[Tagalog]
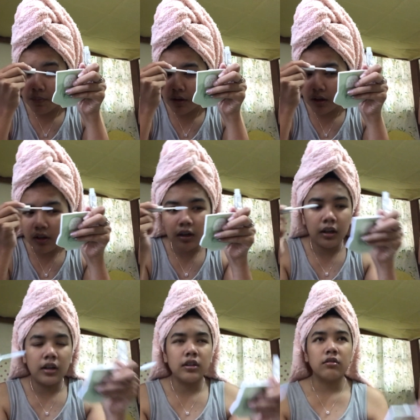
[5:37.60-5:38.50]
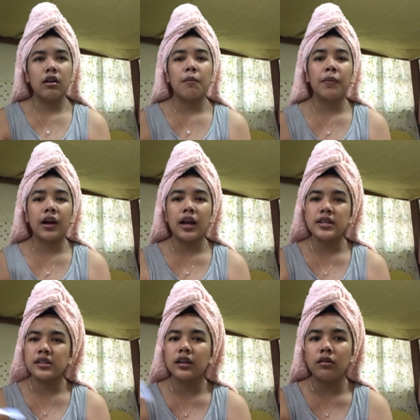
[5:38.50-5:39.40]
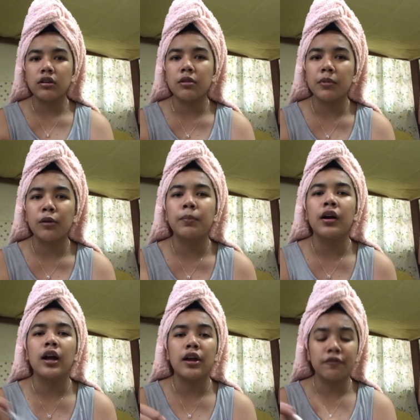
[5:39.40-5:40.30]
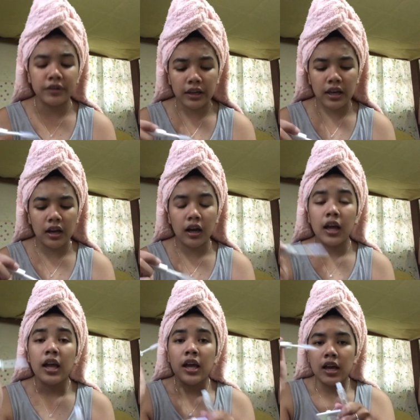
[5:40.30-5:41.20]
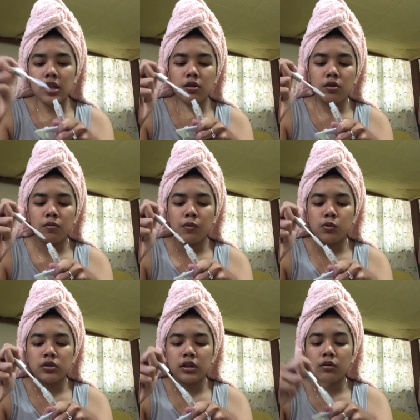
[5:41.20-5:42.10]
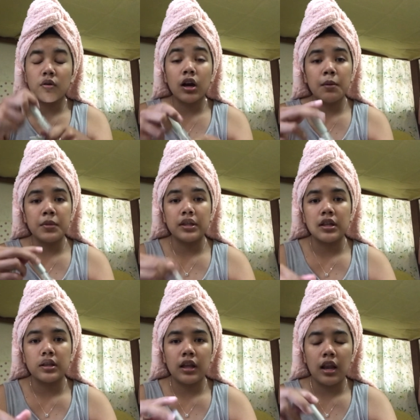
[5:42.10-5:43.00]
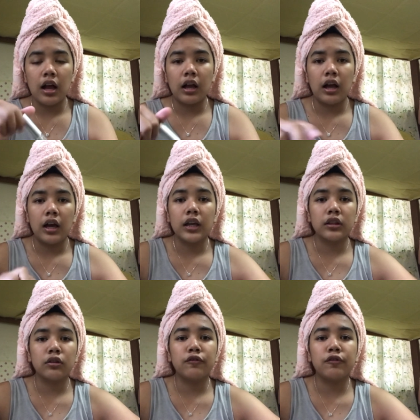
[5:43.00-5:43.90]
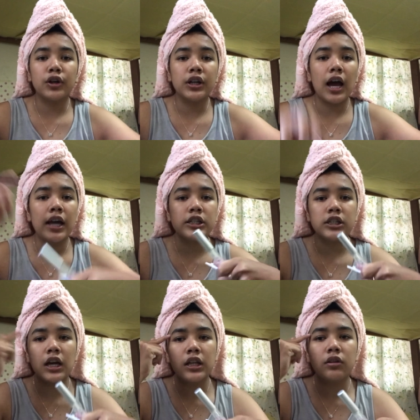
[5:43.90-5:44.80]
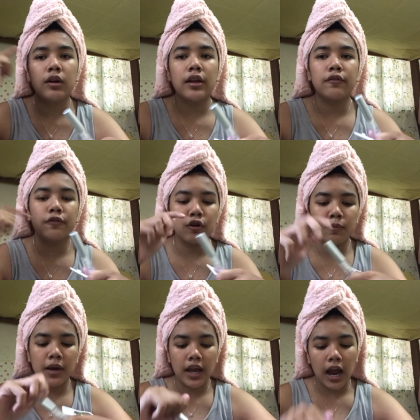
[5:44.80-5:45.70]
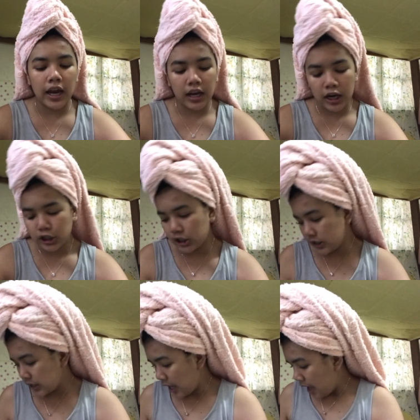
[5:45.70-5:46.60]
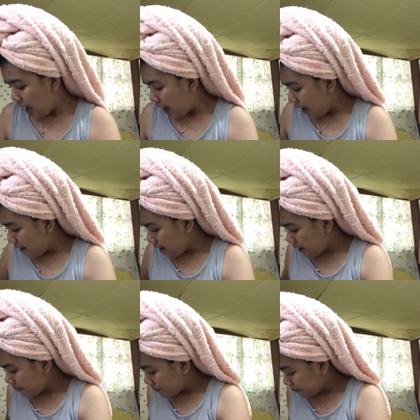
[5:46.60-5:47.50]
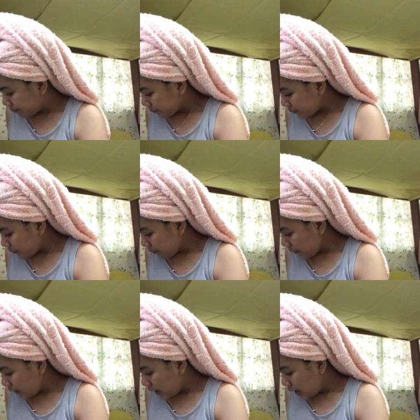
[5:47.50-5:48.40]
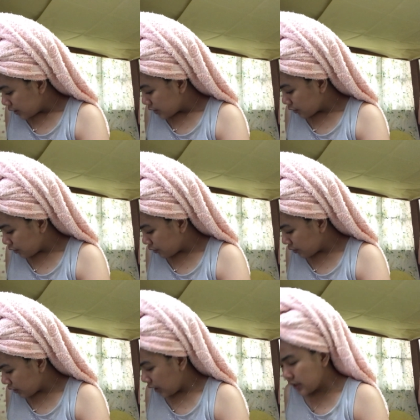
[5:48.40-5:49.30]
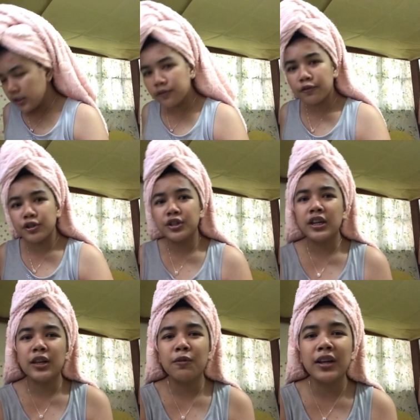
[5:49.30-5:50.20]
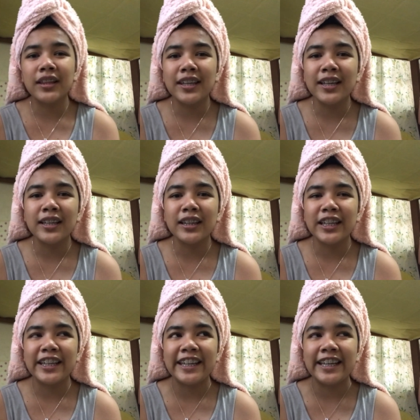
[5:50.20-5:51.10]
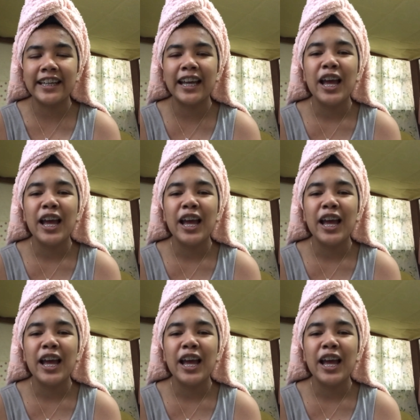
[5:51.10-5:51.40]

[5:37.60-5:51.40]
pag ganito lang, pag alis lang ako ng bayo, pang everyday lang, ito yung mostly kong gamitin talaga. Ito for the eyeshadow. For my eyebrow for my pala. Eyelashes. And, so yun guys, unfortunately, wala ding didi.